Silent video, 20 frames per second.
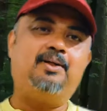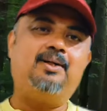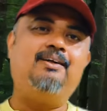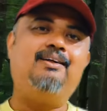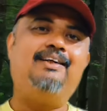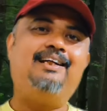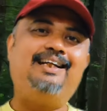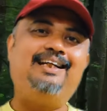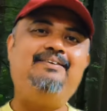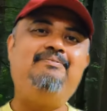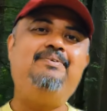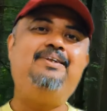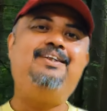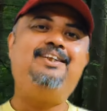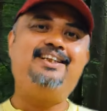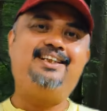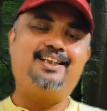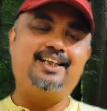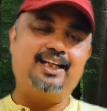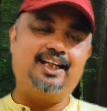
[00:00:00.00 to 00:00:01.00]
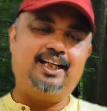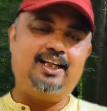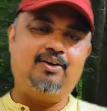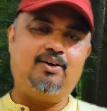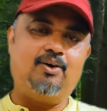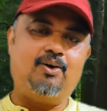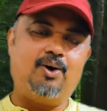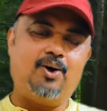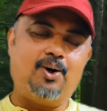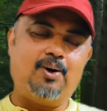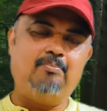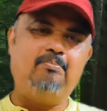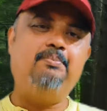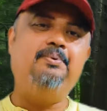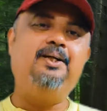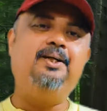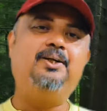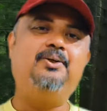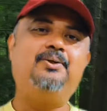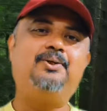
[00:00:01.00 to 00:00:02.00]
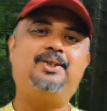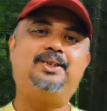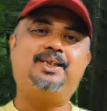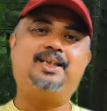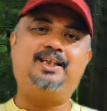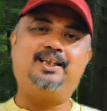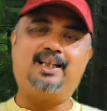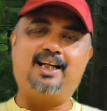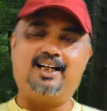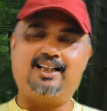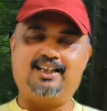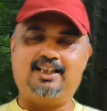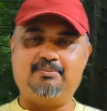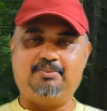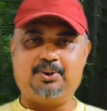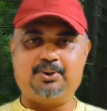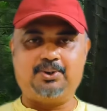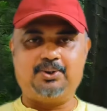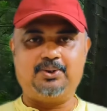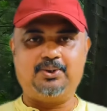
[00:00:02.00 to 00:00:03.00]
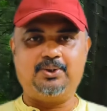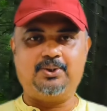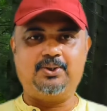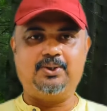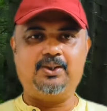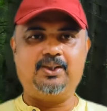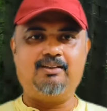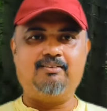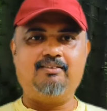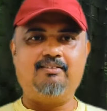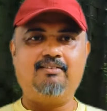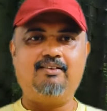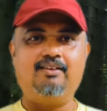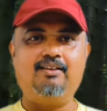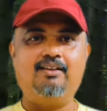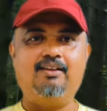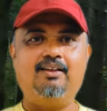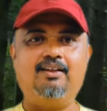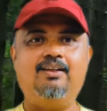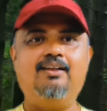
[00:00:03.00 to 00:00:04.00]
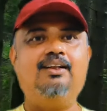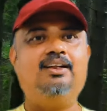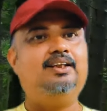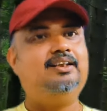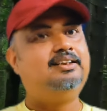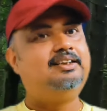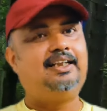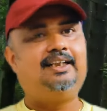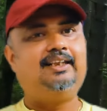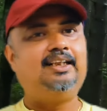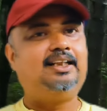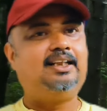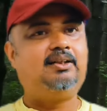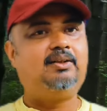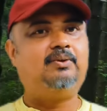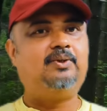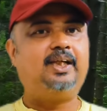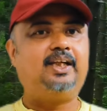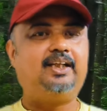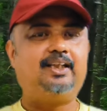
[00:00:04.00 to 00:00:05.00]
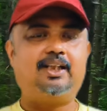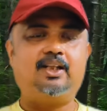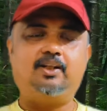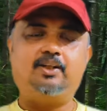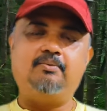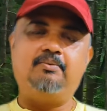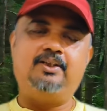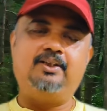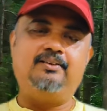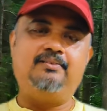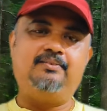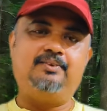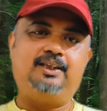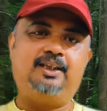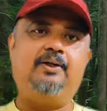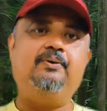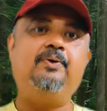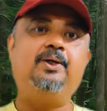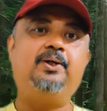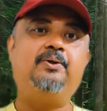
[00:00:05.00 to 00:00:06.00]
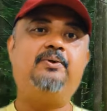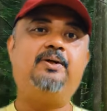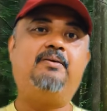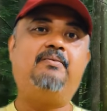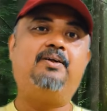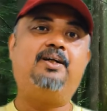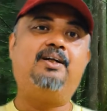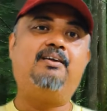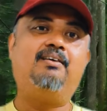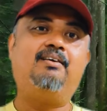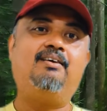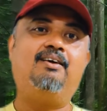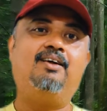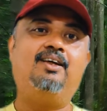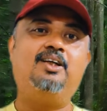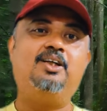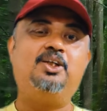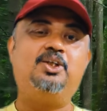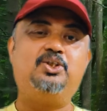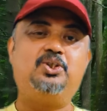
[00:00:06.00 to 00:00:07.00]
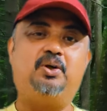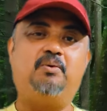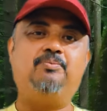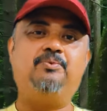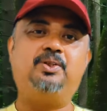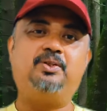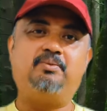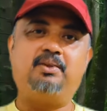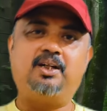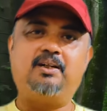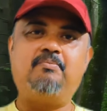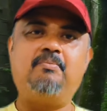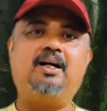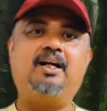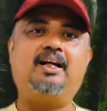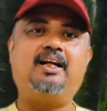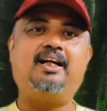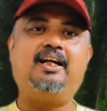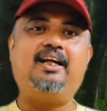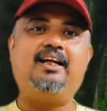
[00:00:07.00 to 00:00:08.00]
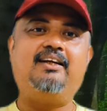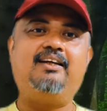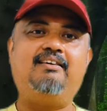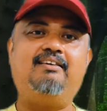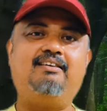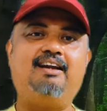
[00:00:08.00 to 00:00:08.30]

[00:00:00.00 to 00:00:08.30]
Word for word: আবার নিরিবিলিতে অফবিট লোকেশনে থাকতে পছন্দ করেন সেদিকটাও দেখতে হবে কেউ কেউ আবার জমজমাট মার্কেট